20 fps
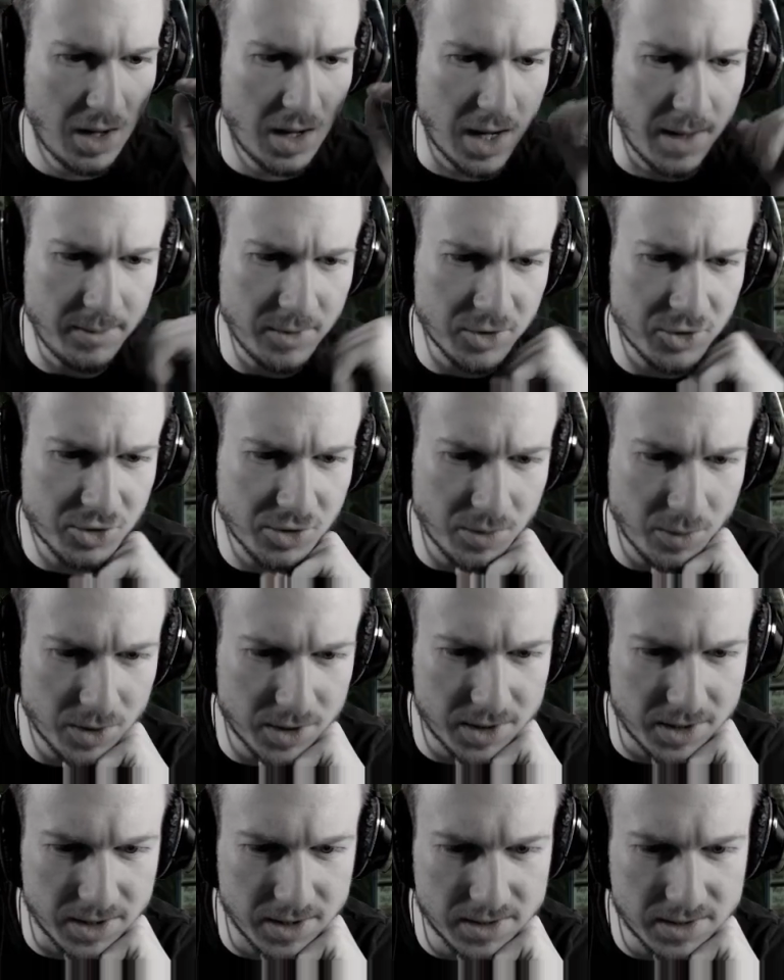I'm not sure what
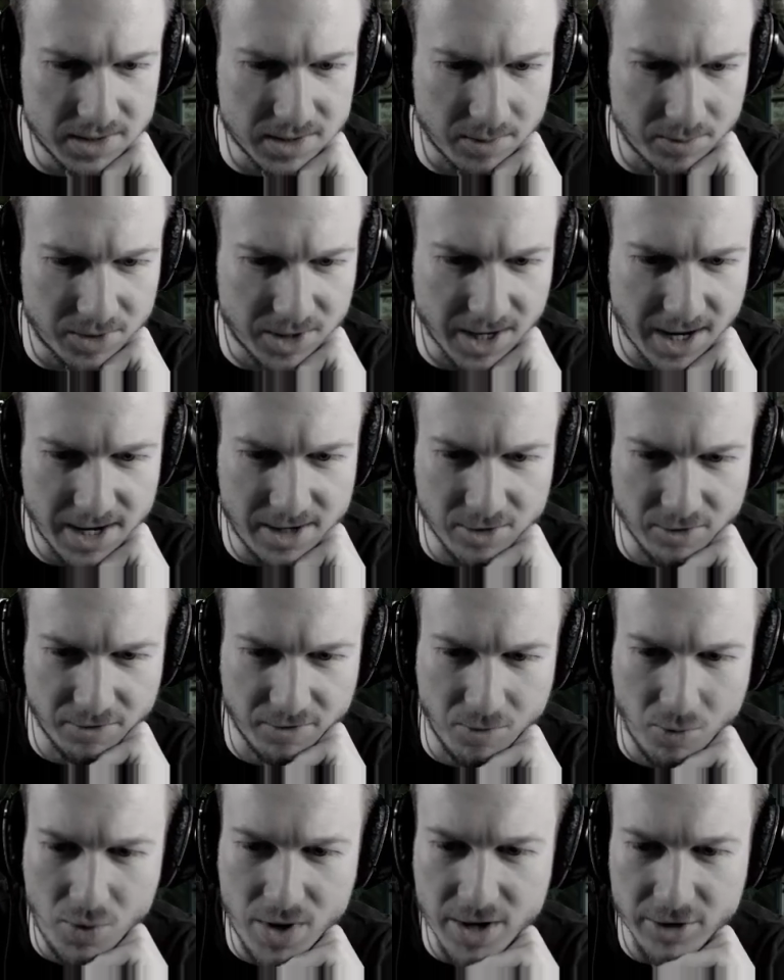it is, some kind of
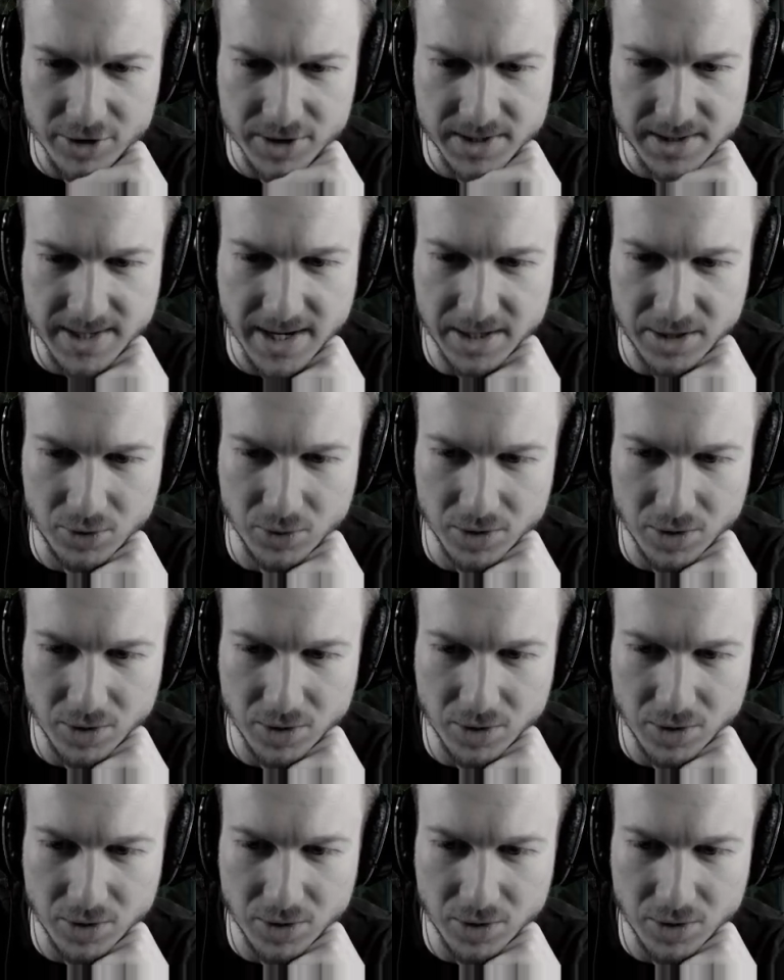weird statue.